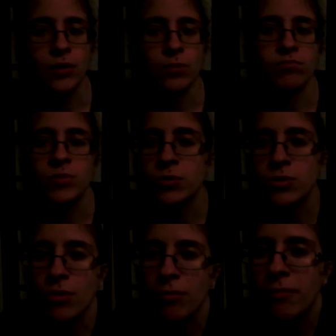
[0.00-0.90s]
non, non
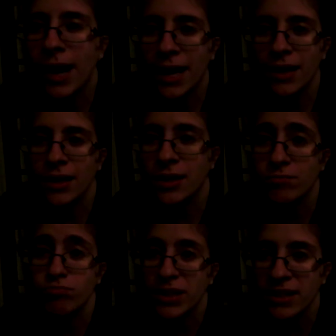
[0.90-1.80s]
sto
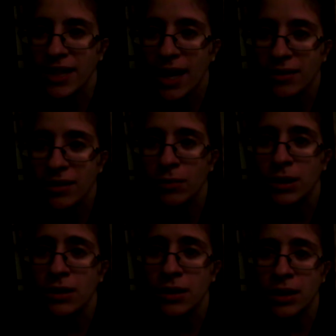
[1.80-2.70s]
male per niente,
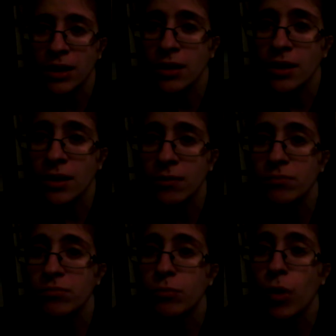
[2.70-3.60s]
quindi
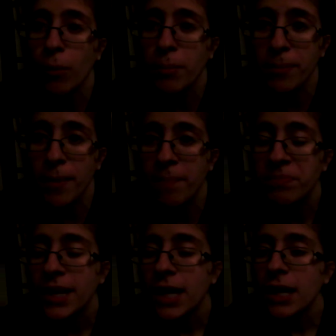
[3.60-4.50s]
buon per me.
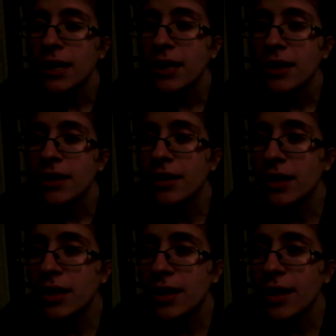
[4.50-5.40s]

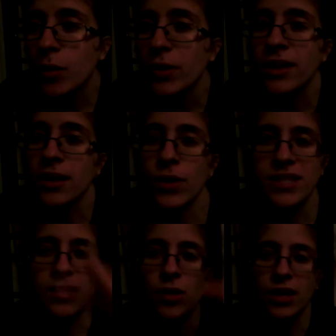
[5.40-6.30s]
Eh, quindi
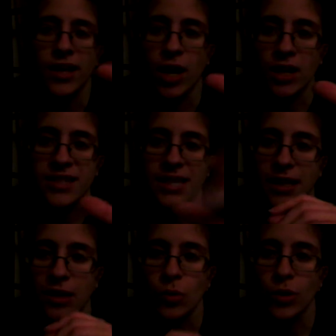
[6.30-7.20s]
questi sono i
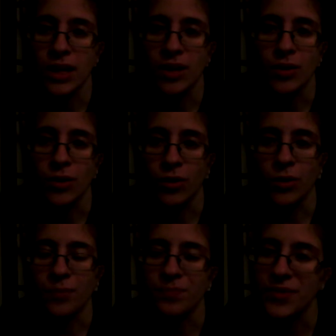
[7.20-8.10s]
negozi di cui
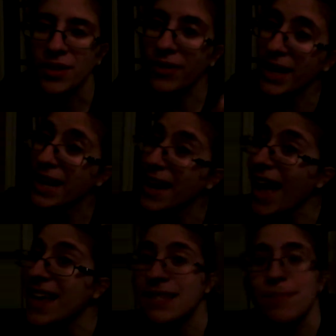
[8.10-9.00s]
io vado a fare la